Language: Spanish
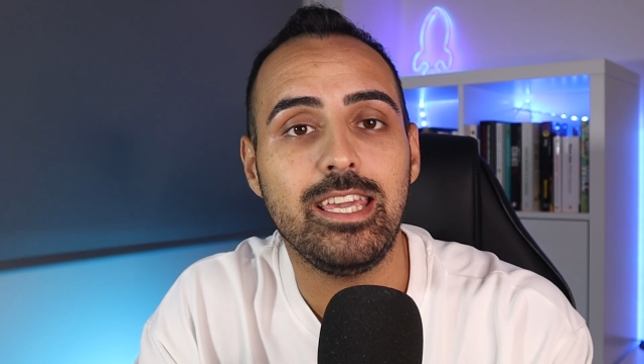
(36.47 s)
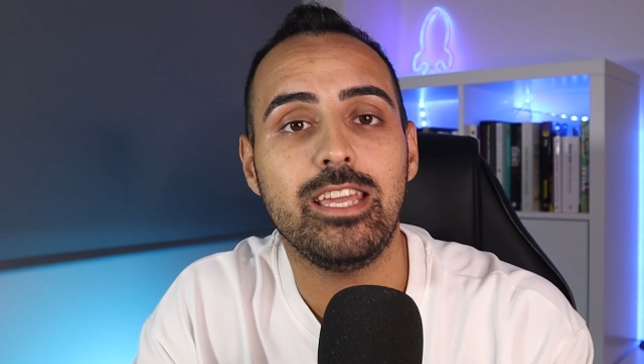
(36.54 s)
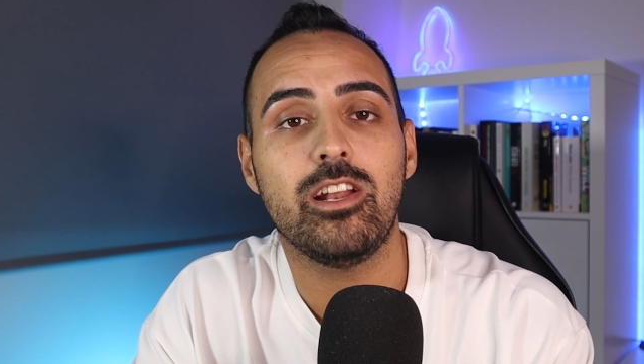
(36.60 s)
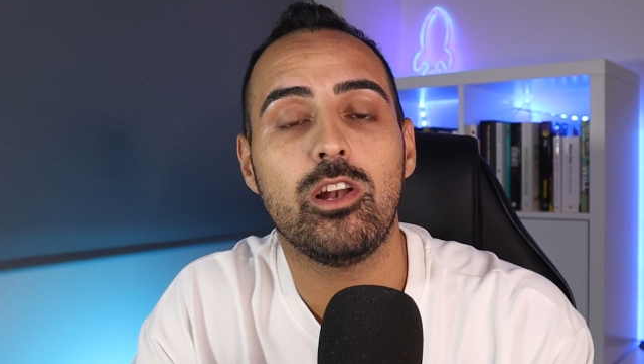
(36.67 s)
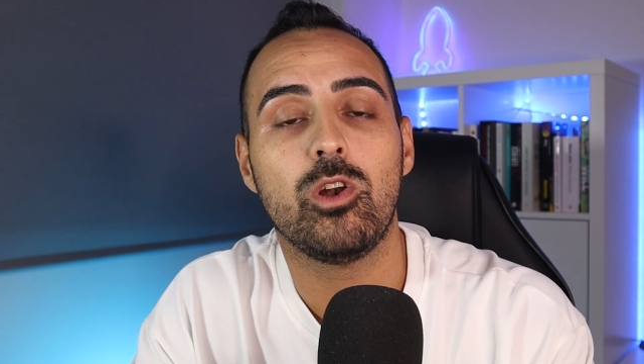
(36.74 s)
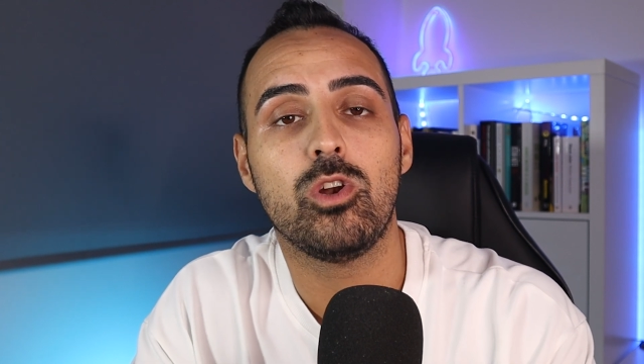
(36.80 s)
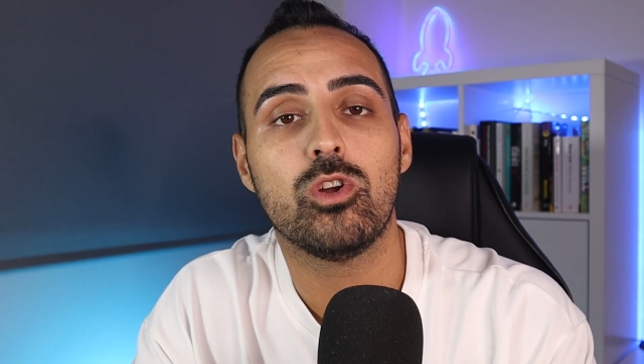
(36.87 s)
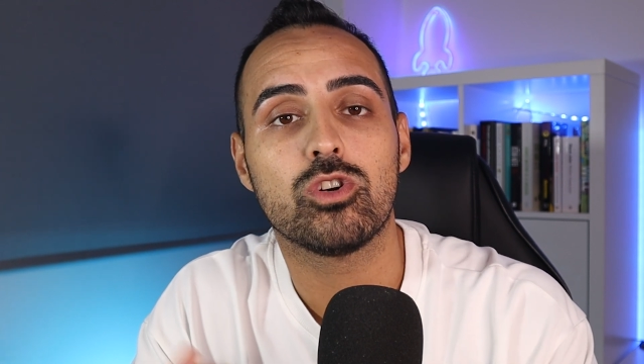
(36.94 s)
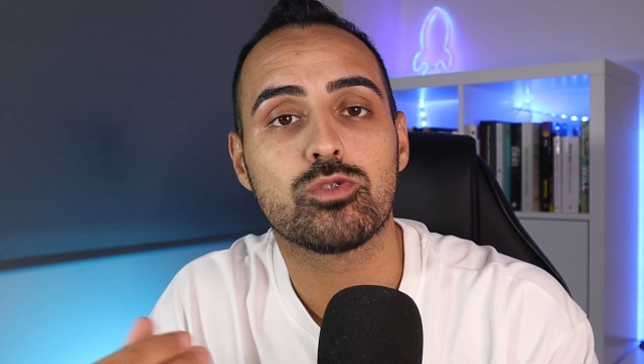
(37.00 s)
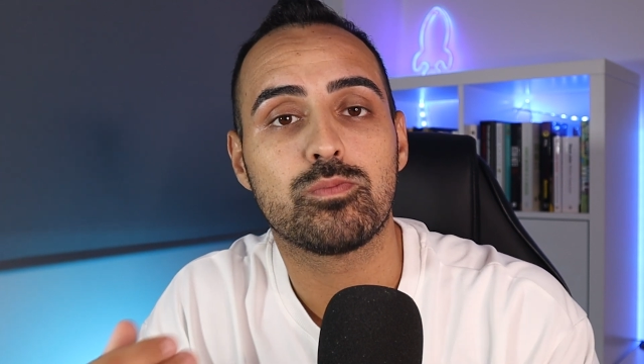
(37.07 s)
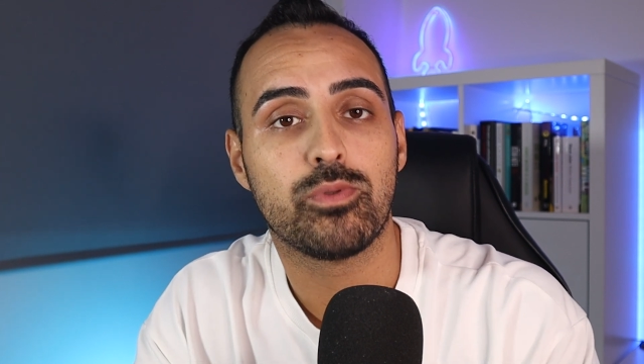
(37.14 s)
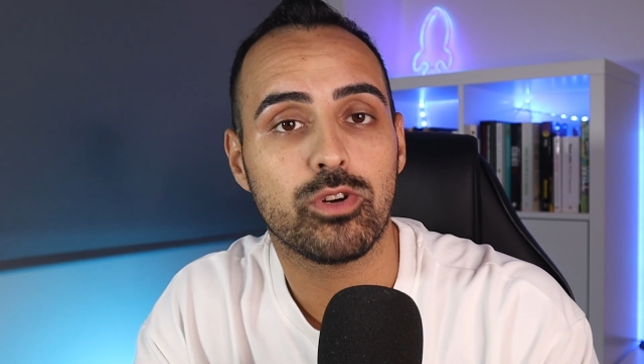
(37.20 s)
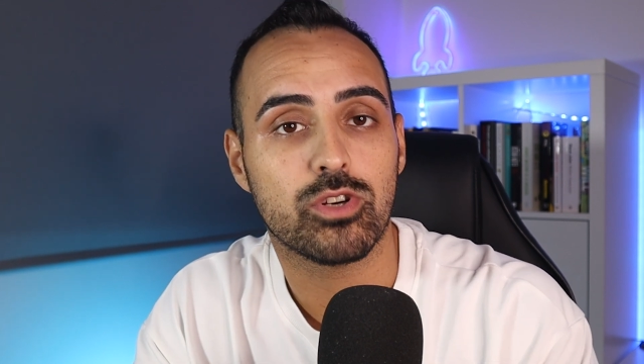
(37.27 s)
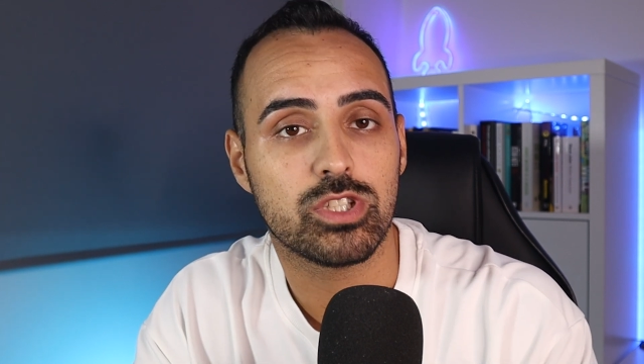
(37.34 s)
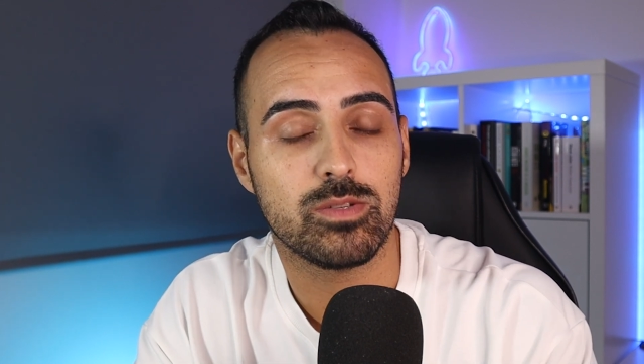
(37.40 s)
y los
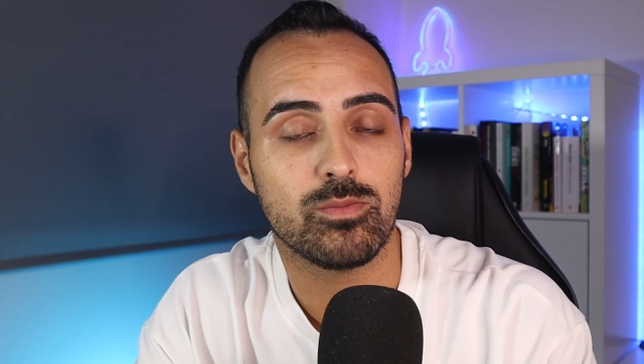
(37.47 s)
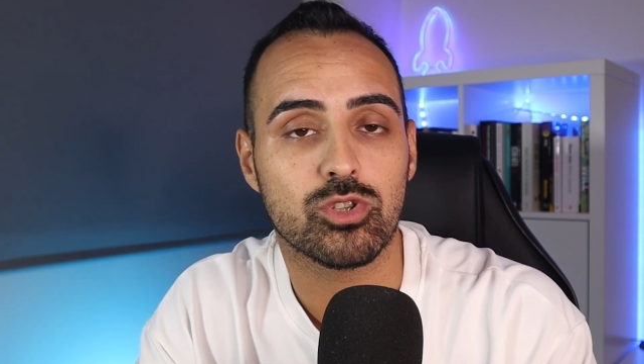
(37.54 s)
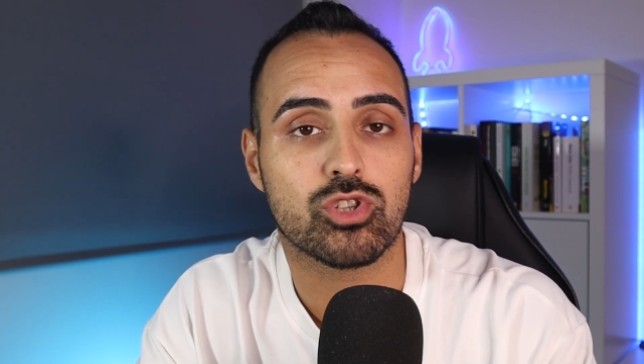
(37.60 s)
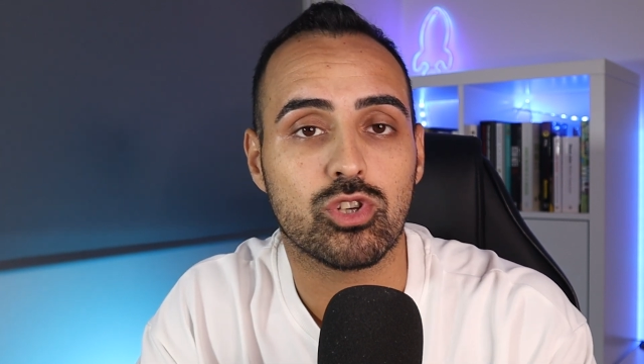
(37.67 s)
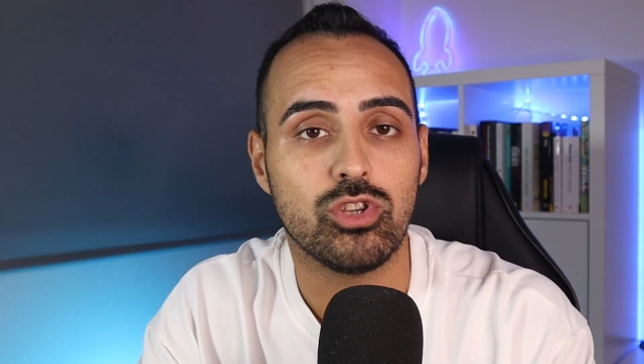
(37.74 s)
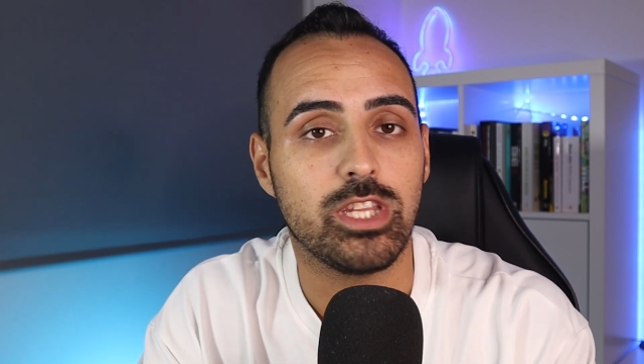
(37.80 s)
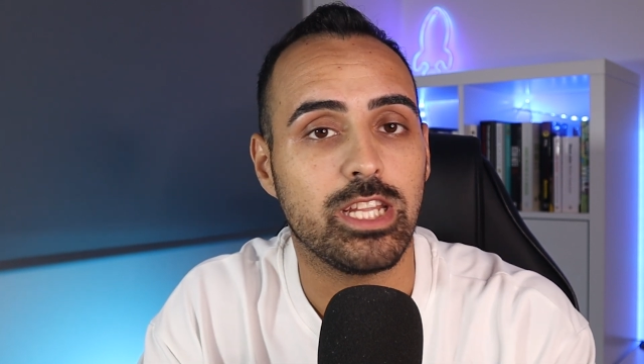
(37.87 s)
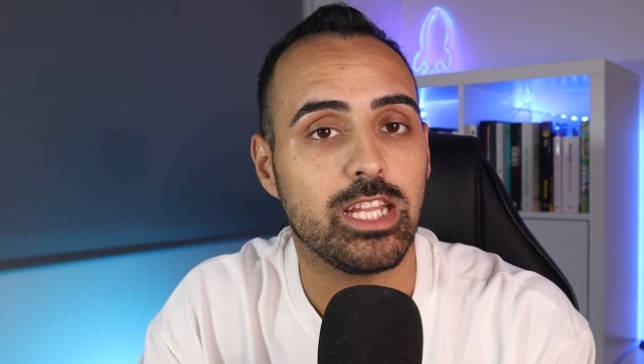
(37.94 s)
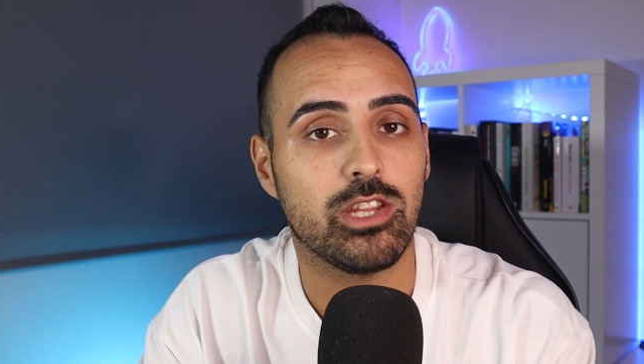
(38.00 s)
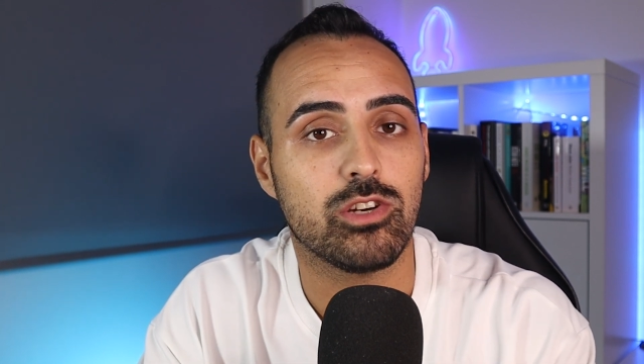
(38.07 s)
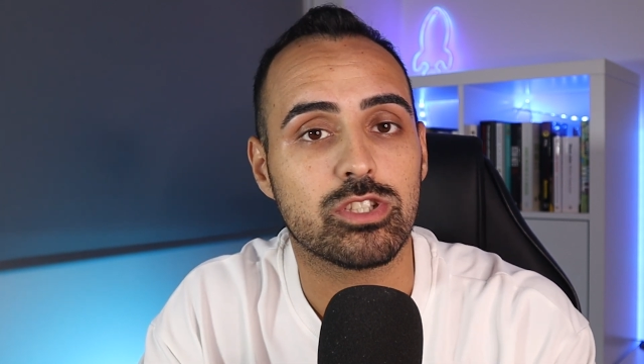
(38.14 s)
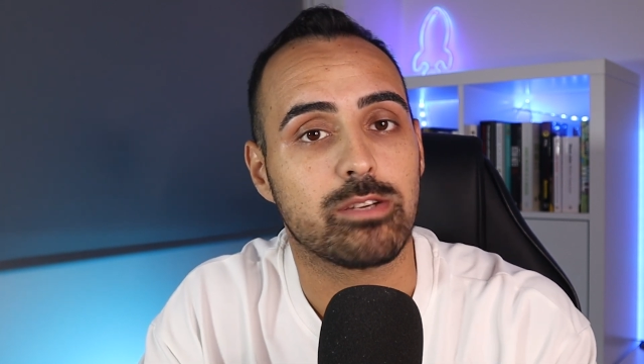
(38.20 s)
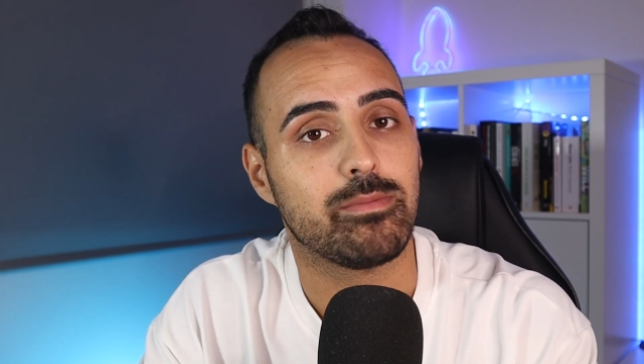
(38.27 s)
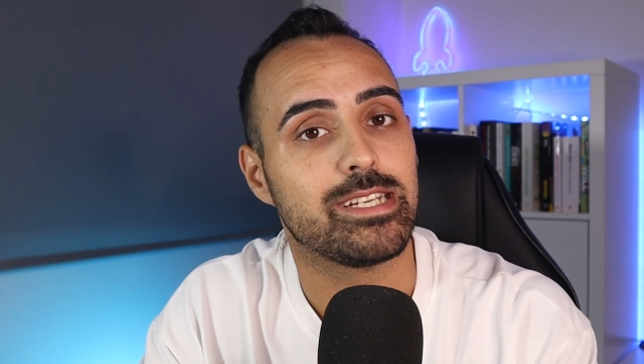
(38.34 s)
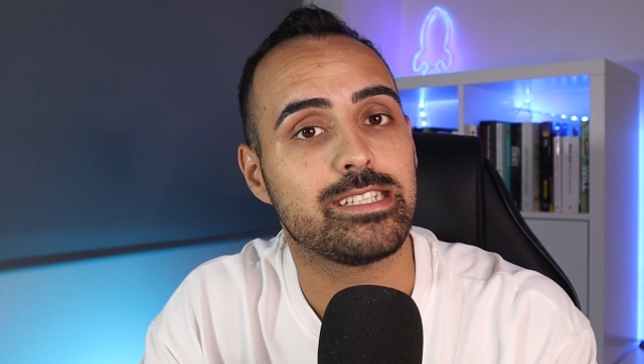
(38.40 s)
próximos
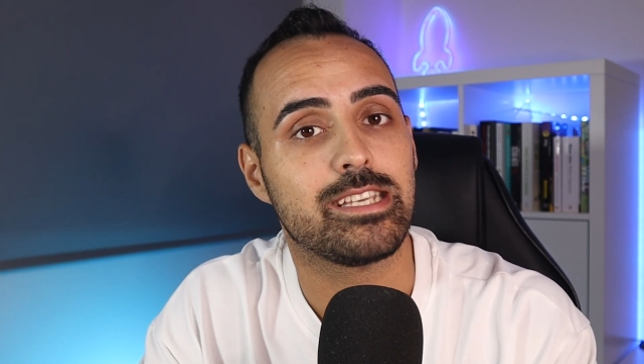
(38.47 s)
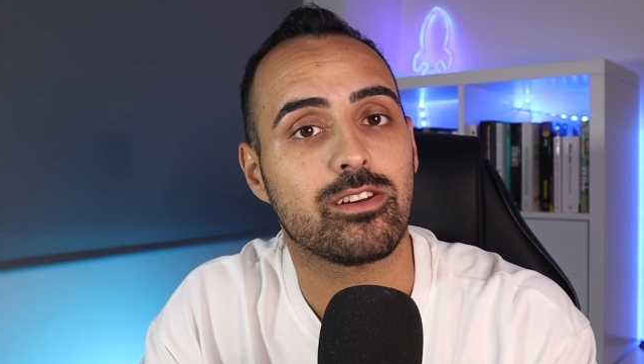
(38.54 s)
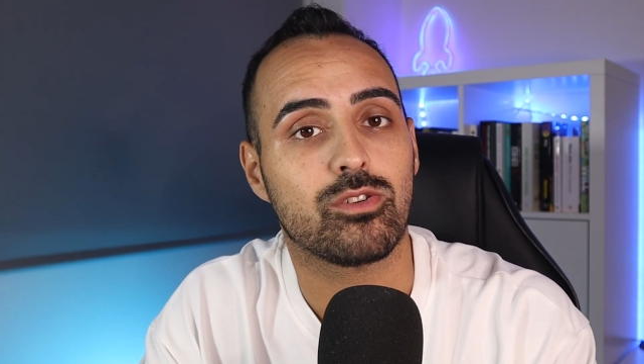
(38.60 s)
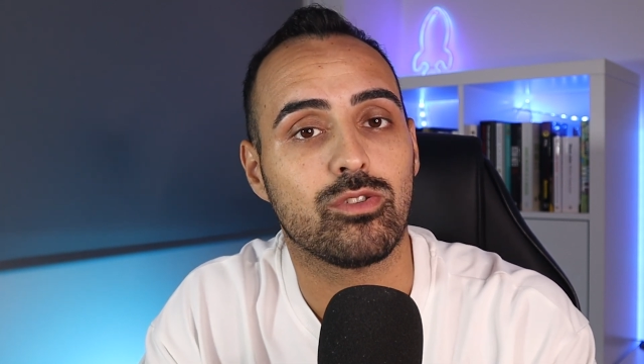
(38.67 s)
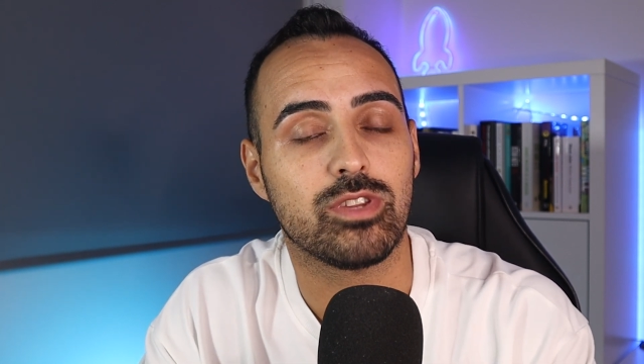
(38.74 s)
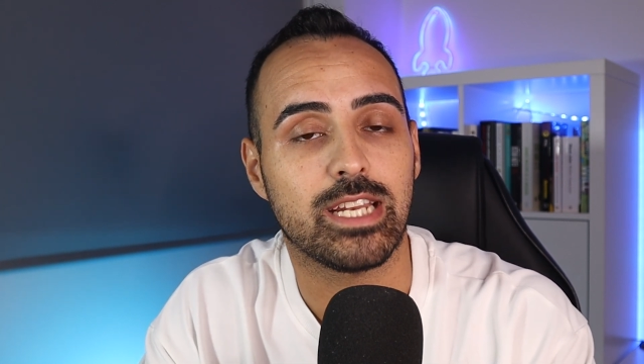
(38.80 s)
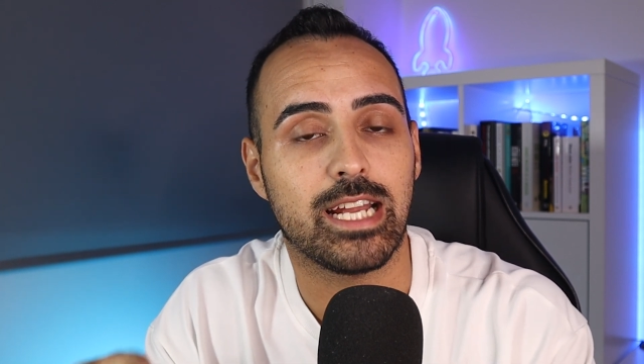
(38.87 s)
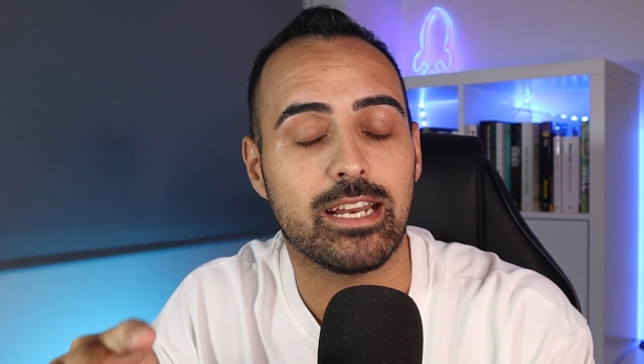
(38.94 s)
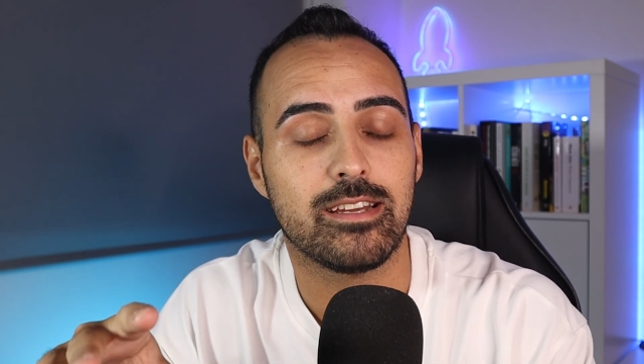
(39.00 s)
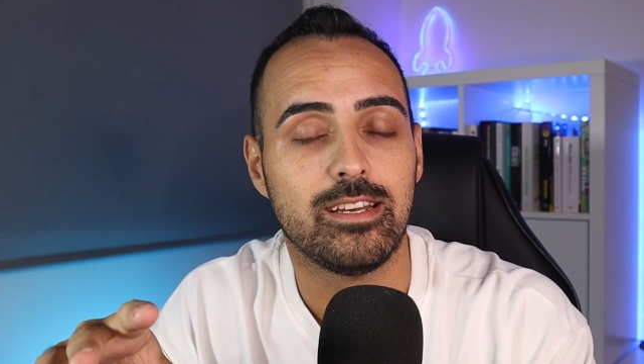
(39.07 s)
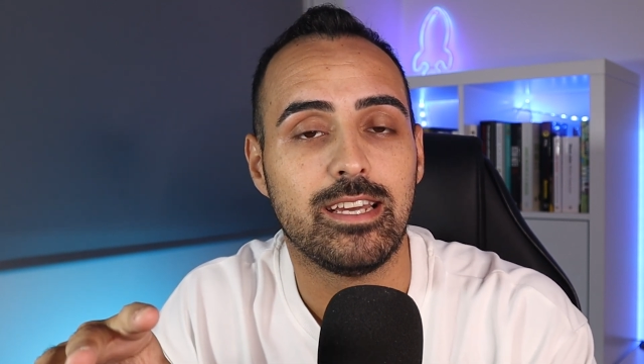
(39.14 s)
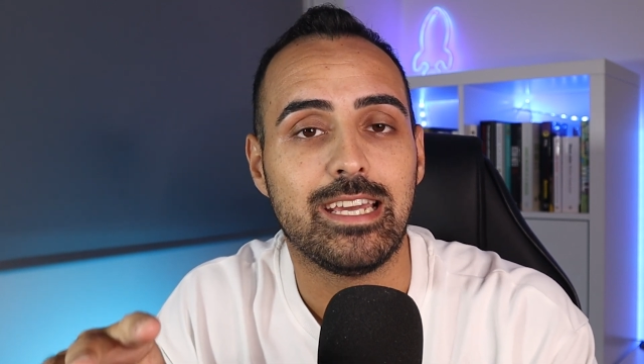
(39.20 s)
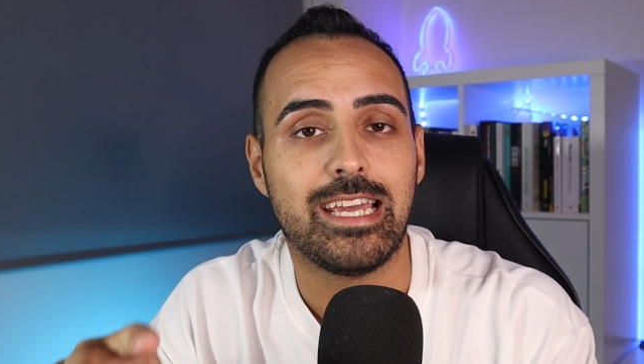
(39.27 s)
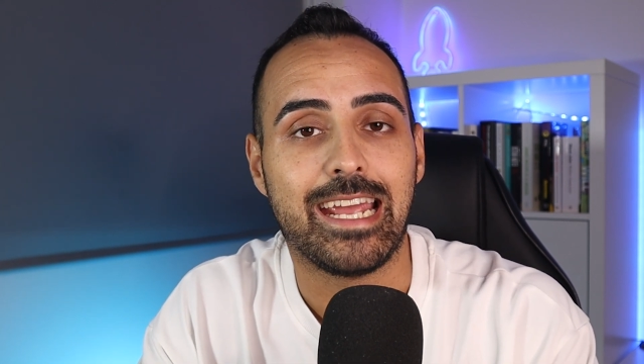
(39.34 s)
contenidos que vais a encontrar